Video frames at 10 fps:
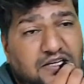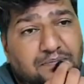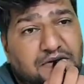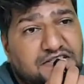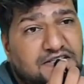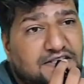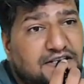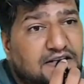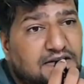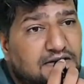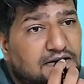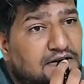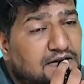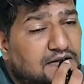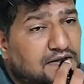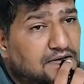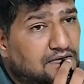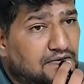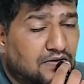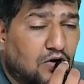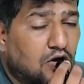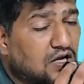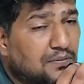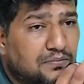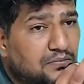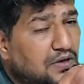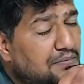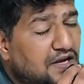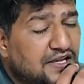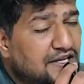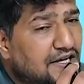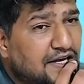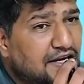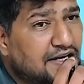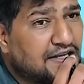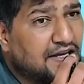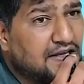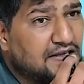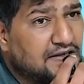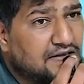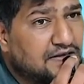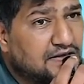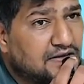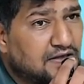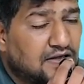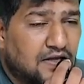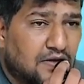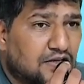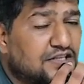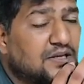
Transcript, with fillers: कब परचेस किया और कब अपना ईयर एंड डेट क्या है कितने